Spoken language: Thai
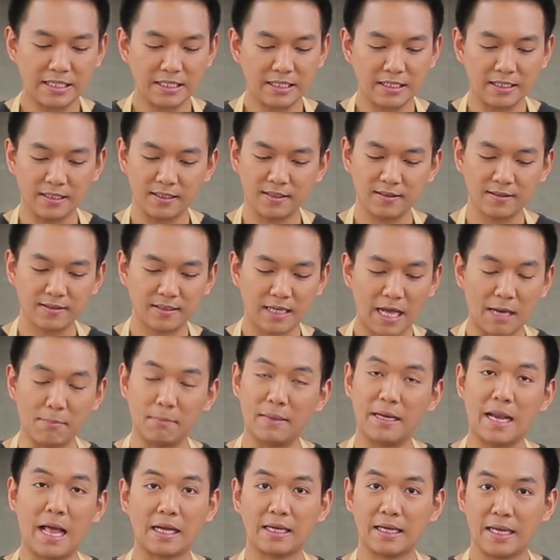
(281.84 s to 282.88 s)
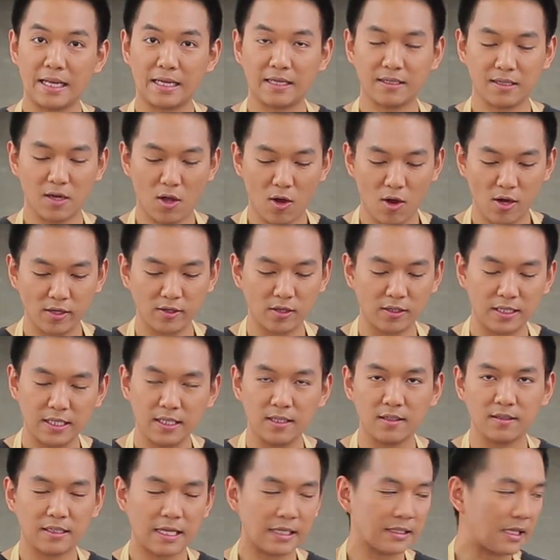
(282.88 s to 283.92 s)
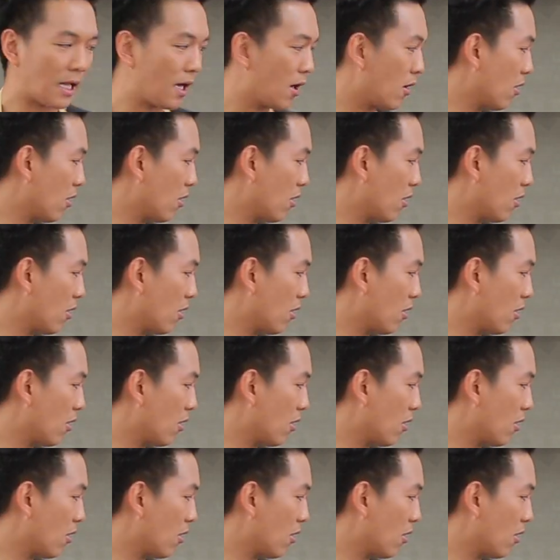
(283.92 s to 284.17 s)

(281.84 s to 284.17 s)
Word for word: ที่อัปลักษณ์เล็กน้อยตอนนี้หน้าตา